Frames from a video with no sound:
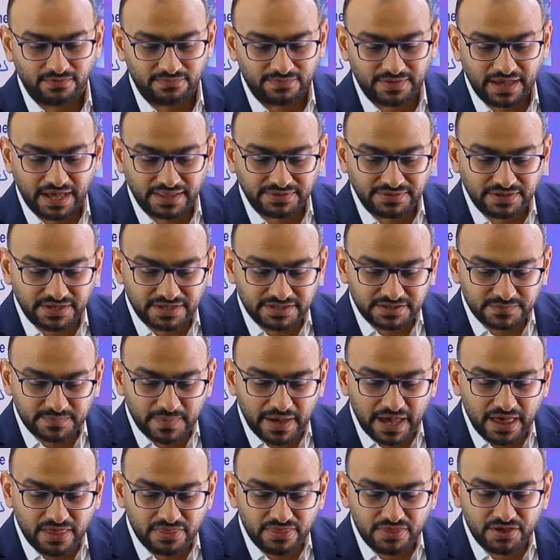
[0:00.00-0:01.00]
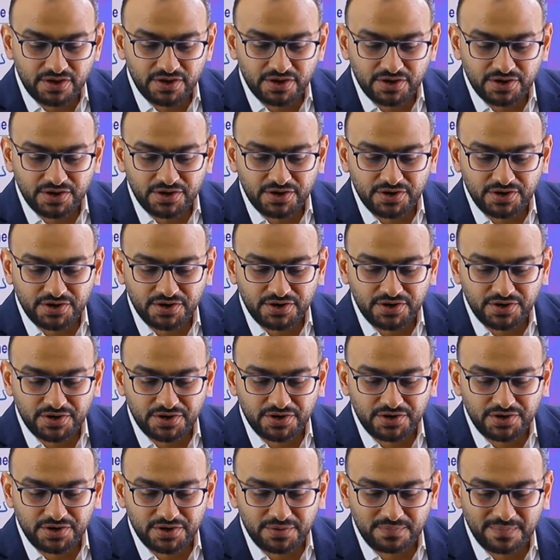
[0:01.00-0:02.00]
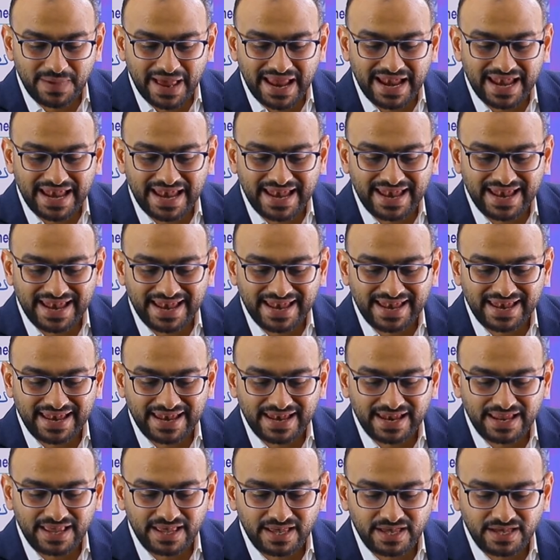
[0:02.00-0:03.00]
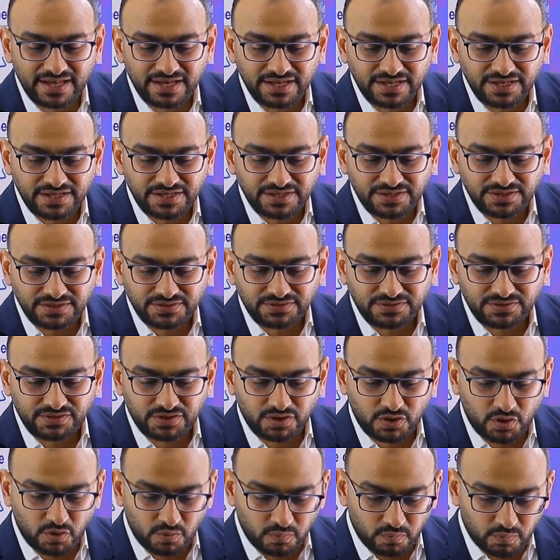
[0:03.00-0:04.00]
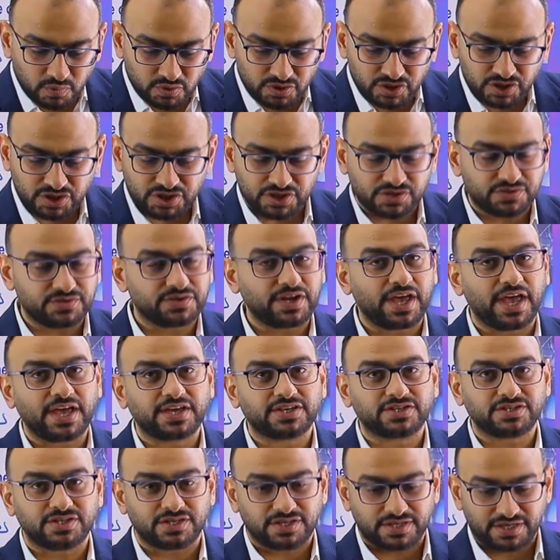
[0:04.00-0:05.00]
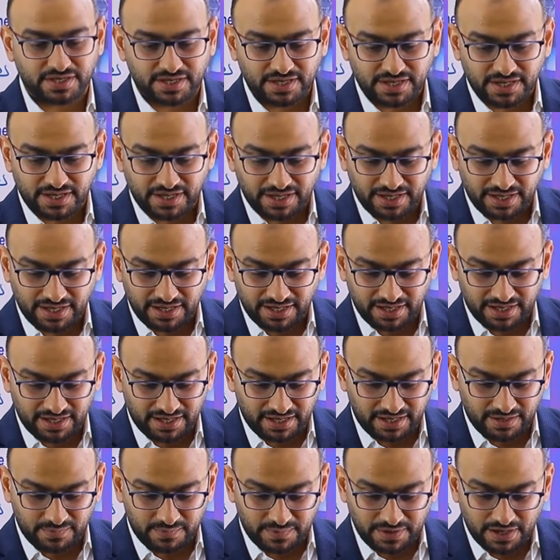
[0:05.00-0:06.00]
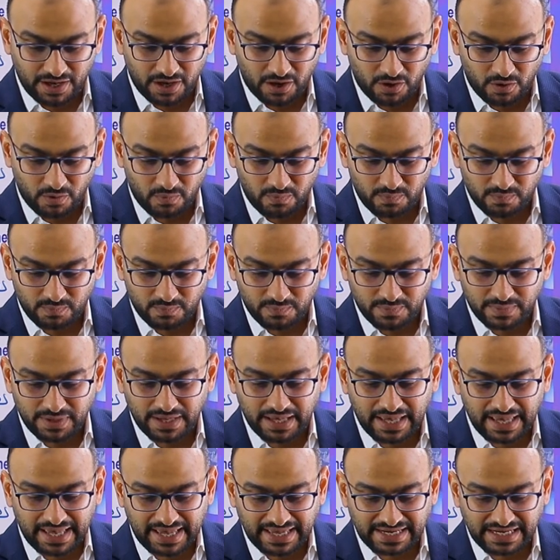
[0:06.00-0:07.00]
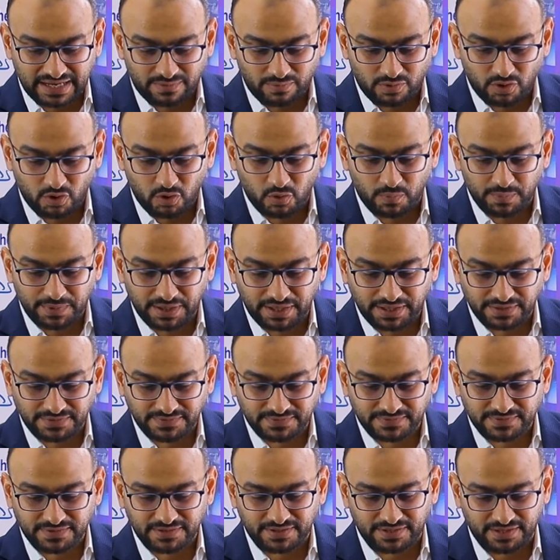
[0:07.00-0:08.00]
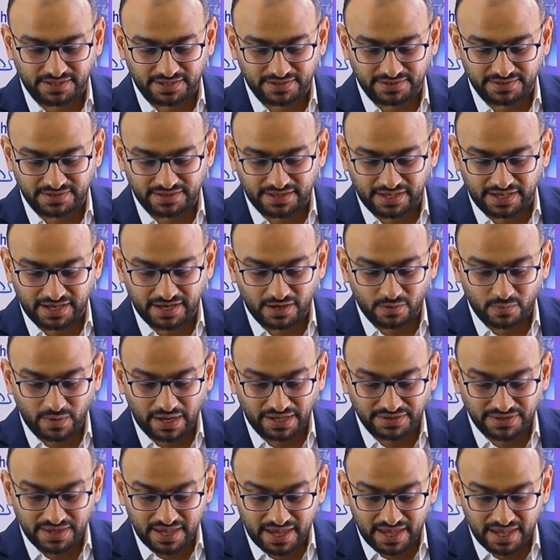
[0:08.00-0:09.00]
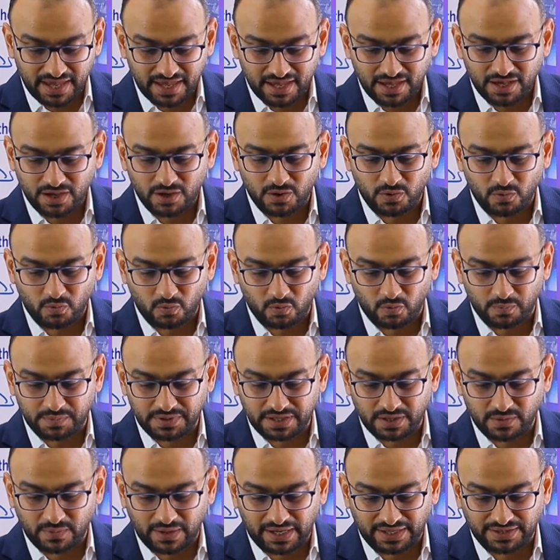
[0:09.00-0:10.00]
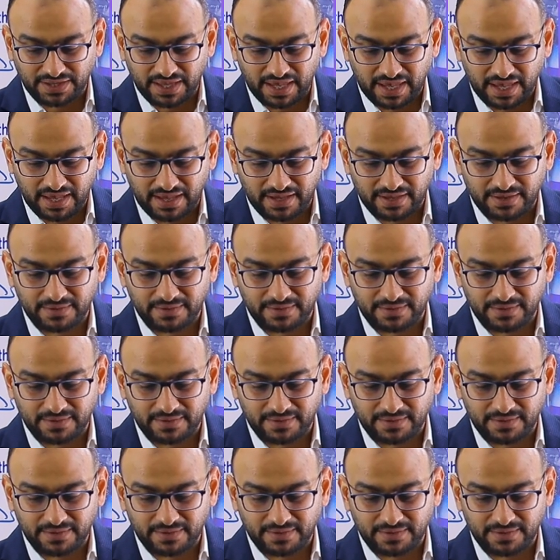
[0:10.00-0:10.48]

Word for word: في عندنا اسمها ثيرمال ديكومبوزيشن رياكشن AB اهم هنعمل لهم هيت يدينا A لوحدها وبي لوحدها